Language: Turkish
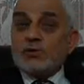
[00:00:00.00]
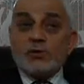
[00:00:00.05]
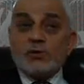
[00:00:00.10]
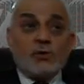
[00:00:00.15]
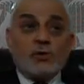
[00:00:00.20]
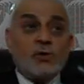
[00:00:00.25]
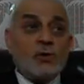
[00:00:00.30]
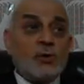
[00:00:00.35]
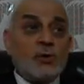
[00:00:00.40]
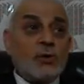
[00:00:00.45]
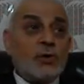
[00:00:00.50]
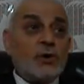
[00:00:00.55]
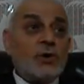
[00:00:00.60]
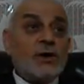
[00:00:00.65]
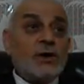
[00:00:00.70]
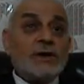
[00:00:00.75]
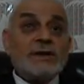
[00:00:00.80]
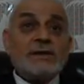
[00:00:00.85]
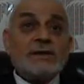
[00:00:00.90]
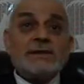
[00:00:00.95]
Çünkü
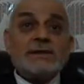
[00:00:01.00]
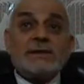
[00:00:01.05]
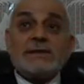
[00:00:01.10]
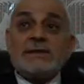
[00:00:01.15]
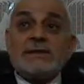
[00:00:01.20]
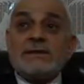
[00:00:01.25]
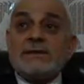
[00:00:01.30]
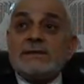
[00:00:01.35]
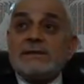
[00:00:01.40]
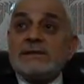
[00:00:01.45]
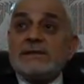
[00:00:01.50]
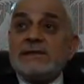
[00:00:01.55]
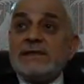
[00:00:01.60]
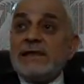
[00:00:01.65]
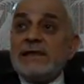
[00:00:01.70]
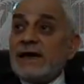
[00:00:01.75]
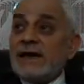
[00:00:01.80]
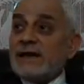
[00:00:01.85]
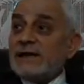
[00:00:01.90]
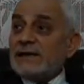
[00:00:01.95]

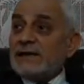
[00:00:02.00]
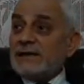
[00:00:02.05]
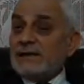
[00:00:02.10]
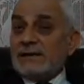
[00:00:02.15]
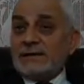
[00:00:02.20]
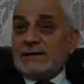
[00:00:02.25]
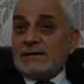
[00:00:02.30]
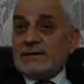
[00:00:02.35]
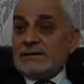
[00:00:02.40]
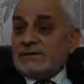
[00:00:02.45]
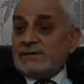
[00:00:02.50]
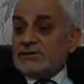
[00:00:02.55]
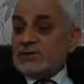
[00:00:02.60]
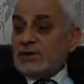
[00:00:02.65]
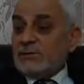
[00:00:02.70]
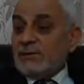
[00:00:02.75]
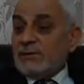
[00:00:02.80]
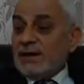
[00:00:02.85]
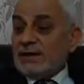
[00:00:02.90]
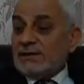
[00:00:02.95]
diğer
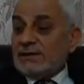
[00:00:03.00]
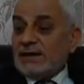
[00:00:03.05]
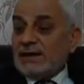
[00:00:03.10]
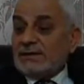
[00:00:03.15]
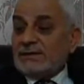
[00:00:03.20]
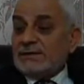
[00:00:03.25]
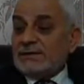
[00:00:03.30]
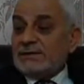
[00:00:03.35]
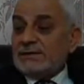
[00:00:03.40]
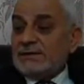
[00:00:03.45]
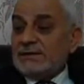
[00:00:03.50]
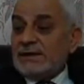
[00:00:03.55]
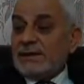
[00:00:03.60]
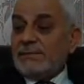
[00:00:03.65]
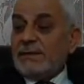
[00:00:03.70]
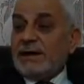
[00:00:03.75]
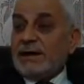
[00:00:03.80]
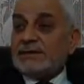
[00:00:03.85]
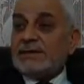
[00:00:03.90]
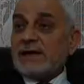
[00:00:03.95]
cemadat,
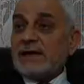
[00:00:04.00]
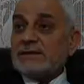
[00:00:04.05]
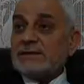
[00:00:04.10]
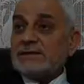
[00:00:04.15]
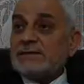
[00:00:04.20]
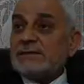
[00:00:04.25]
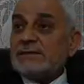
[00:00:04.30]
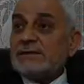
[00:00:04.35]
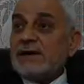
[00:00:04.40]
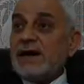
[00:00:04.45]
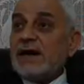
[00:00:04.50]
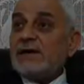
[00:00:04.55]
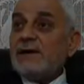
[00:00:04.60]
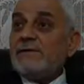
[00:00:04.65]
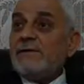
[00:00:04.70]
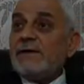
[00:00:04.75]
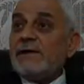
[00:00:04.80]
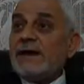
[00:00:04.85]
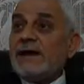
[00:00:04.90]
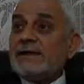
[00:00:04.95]
nebadat,
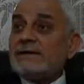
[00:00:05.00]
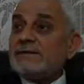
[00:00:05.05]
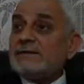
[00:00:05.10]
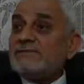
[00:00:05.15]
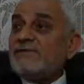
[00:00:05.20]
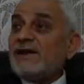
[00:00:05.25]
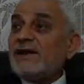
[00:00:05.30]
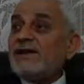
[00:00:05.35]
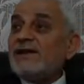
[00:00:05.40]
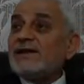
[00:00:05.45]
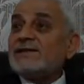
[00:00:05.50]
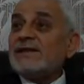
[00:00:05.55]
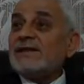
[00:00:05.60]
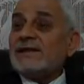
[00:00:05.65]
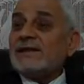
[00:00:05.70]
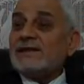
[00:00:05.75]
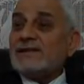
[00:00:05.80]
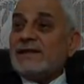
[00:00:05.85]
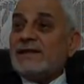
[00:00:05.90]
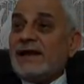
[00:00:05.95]
hayvanat
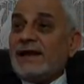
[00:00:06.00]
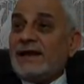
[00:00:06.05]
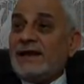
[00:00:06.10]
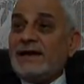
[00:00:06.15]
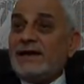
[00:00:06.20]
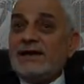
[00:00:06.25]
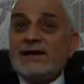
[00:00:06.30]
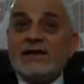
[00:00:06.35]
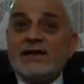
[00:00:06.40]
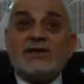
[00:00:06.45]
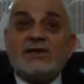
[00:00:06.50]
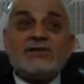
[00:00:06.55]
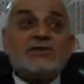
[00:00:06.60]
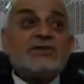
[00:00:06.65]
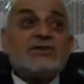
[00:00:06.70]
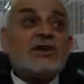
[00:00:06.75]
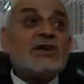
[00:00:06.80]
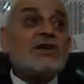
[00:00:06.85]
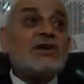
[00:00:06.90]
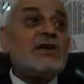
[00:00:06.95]
varlıklarında
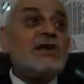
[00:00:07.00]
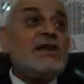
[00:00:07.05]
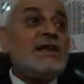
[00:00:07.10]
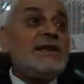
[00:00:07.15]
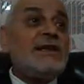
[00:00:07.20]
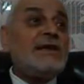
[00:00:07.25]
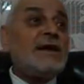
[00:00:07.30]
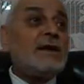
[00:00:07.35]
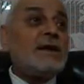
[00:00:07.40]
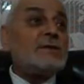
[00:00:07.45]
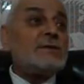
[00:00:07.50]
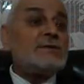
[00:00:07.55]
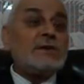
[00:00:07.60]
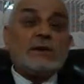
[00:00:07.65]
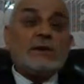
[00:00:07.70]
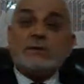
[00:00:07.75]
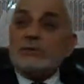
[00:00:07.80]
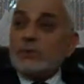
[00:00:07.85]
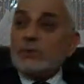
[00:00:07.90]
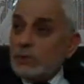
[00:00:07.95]
şekil
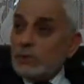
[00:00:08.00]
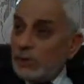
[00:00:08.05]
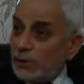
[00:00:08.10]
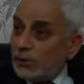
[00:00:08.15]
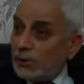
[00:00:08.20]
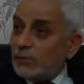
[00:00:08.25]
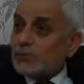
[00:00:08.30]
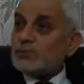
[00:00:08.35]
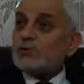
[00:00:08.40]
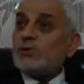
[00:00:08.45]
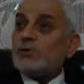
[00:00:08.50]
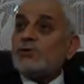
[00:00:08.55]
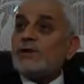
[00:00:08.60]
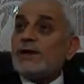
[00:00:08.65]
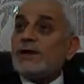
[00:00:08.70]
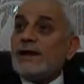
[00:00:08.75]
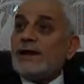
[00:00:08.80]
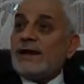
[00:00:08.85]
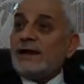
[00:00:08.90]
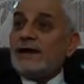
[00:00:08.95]
yönüyle görüşür
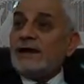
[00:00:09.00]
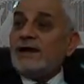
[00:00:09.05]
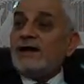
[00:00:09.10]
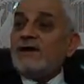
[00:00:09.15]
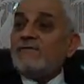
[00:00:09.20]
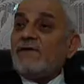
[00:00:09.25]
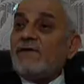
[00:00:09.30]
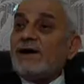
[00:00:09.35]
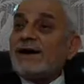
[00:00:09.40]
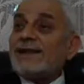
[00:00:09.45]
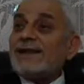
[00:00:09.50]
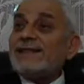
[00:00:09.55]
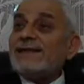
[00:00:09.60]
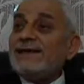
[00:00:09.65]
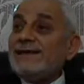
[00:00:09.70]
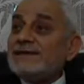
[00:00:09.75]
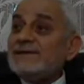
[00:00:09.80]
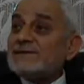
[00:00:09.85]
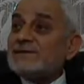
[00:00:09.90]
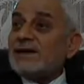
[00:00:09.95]
onlarla.
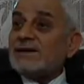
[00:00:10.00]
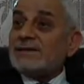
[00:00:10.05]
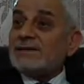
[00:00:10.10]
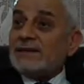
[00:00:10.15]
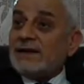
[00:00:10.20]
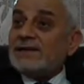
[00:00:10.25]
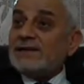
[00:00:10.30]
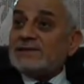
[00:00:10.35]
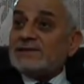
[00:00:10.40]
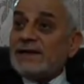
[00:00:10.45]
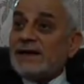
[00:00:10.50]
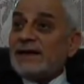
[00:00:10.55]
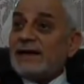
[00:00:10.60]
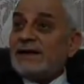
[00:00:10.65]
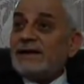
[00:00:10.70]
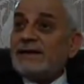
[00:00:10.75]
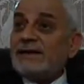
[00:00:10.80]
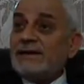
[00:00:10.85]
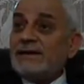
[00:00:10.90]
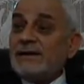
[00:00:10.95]
Fakat insanda
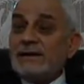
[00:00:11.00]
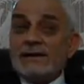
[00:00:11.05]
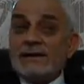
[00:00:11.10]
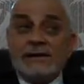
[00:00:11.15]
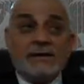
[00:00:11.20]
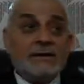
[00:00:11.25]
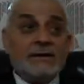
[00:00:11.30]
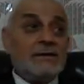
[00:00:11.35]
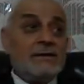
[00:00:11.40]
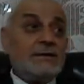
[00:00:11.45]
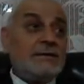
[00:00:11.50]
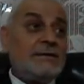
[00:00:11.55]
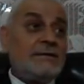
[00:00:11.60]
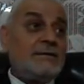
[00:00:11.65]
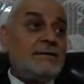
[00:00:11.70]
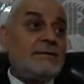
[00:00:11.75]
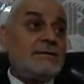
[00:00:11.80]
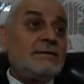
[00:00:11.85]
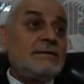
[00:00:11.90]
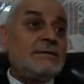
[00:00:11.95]
ise
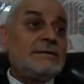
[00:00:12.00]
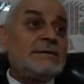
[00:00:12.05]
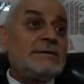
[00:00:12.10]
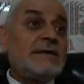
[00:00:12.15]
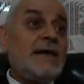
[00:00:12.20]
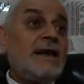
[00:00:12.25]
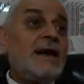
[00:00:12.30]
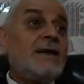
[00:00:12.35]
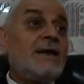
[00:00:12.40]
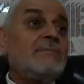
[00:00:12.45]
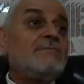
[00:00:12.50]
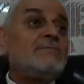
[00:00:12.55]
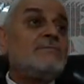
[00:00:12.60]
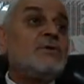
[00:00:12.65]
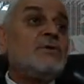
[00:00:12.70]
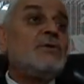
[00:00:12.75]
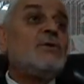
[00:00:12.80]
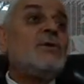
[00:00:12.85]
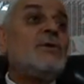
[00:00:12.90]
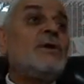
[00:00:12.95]
kelam
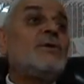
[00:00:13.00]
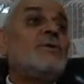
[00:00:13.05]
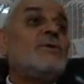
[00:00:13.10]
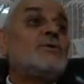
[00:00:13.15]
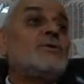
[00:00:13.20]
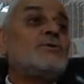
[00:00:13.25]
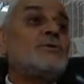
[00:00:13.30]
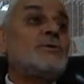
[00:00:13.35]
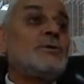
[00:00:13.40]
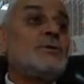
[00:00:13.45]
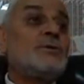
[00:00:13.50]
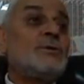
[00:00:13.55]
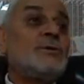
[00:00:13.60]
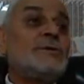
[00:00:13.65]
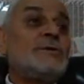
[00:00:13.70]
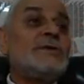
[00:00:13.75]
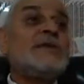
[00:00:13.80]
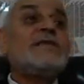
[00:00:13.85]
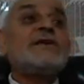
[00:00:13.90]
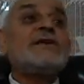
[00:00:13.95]
yönüyle görüşür.
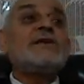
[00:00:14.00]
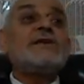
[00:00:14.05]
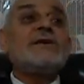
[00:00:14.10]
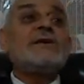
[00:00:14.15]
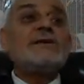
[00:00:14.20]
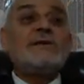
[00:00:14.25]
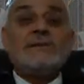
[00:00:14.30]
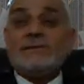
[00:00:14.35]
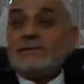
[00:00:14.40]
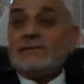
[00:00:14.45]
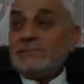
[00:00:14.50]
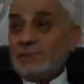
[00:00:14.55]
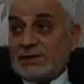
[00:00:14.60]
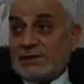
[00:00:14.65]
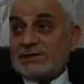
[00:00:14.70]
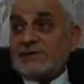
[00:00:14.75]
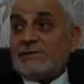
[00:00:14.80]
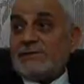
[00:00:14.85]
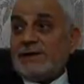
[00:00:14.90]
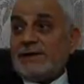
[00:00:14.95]
Dedik
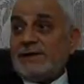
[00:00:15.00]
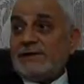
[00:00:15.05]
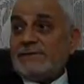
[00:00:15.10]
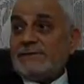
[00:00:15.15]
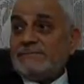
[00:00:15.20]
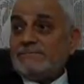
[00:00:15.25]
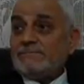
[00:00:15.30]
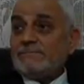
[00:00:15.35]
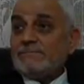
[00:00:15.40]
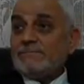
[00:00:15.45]
biraz evvel.